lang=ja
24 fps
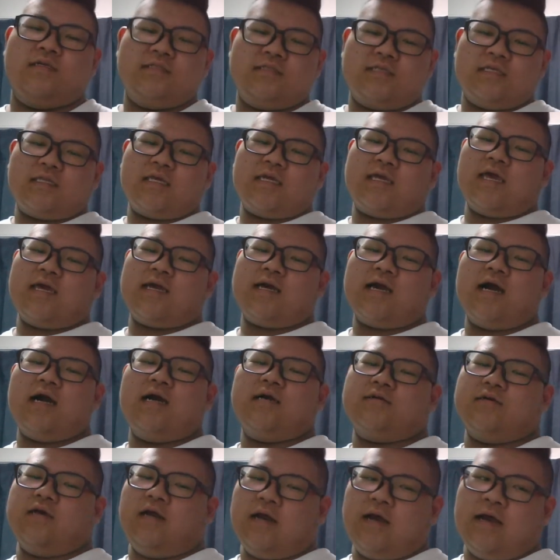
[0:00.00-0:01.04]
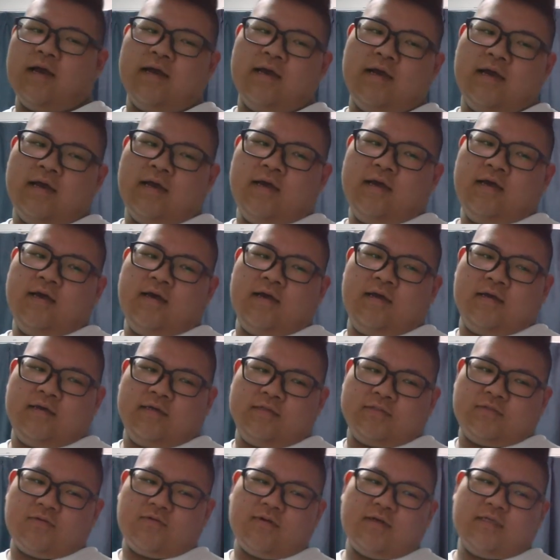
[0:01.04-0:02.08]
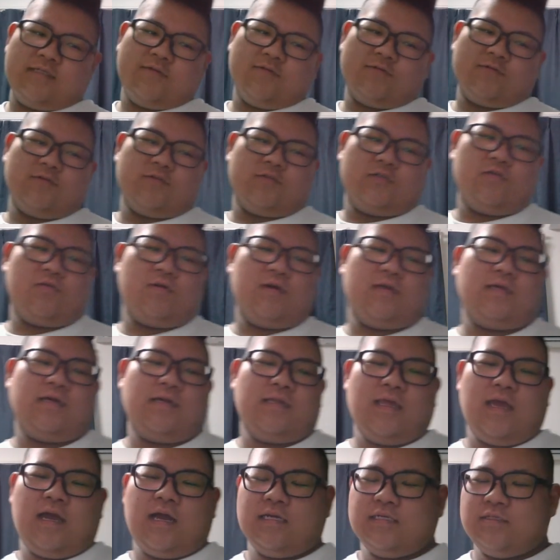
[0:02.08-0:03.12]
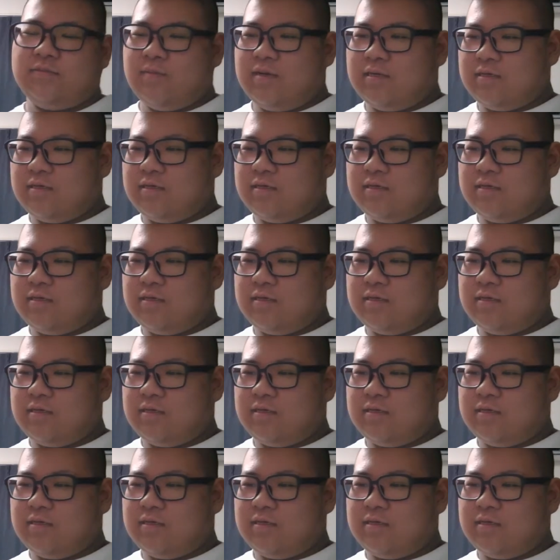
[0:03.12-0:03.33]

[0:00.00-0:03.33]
絶対欠陥あるから。それは一つの障害だからね、はじま